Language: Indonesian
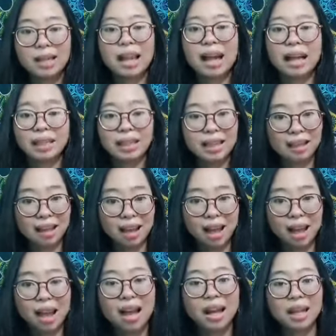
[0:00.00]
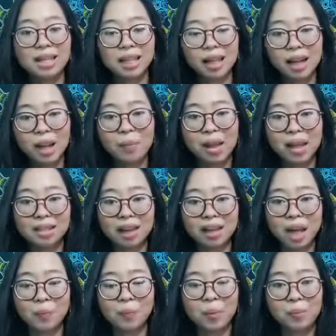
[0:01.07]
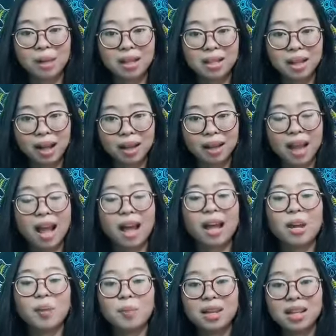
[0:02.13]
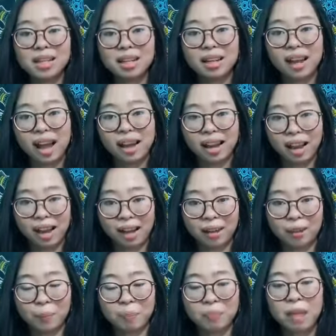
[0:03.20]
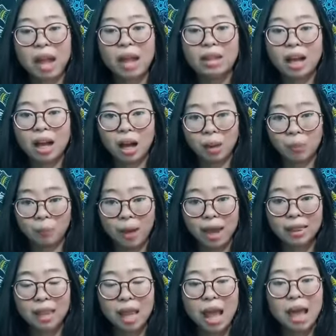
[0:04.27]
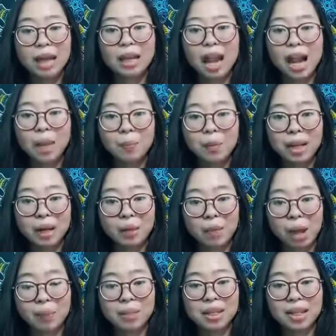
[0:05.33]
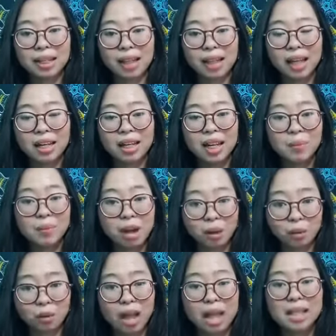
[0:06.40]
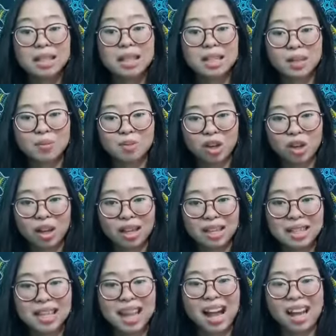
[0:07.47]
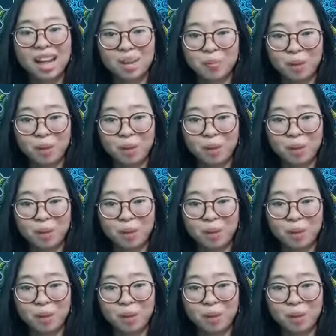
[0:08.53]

Yang ketiga, rencana pelaksanaan pembelajaran akan lebih disederhanakan. Yang keempat, dalam penerimaan peserta didik baru, sistem zonasi akan